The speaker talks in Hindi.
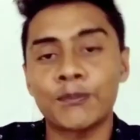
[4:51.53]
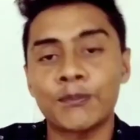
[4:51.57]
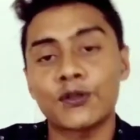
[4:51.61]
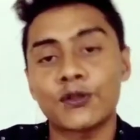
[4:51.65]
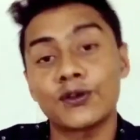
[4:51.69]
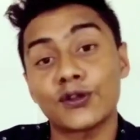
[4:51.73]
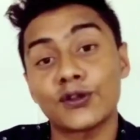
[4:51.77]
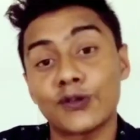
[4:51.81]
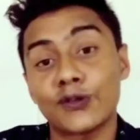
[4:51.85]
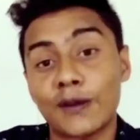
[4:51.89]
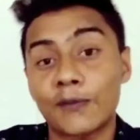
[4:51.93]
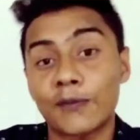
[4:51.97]
तो
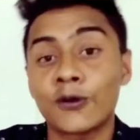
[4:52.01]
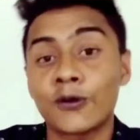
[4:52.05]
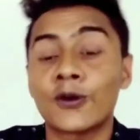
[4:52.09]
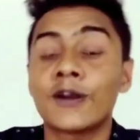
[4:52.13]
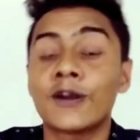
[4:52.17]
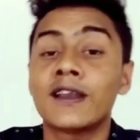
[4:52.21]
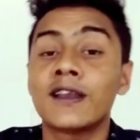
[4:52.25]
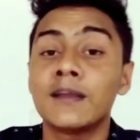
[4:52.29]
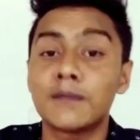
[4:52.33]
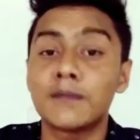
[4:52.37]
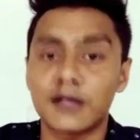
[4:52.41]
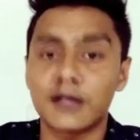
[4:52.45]
ये तो आपको
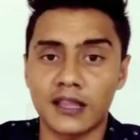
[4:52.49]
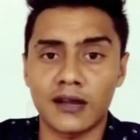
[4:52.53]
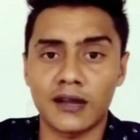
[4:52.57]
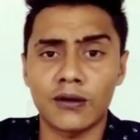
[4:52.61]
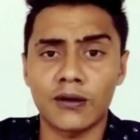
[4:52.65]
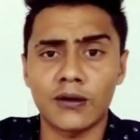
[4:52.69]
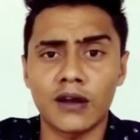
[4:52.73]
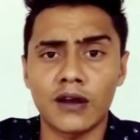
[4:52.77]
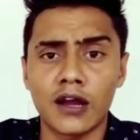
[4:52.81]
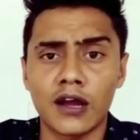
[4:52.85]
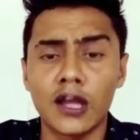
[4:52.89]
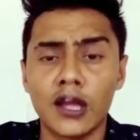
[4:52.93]
ऑलरेडी ही पता
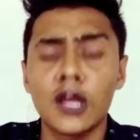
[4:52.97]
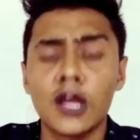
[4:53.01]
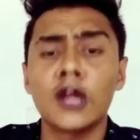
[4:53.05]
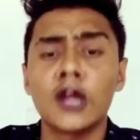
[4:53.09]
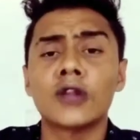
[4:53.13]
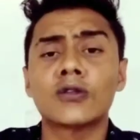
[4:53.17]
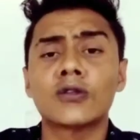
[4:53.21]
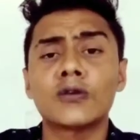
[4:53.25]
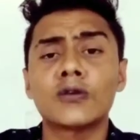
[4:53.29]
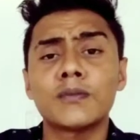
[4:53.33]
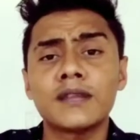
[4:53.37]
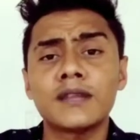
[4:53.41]
होगा
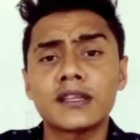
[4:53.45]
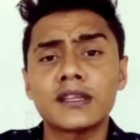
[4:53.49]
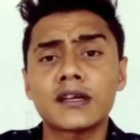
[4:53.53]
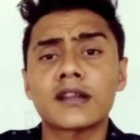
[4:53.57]
तो उम्मीद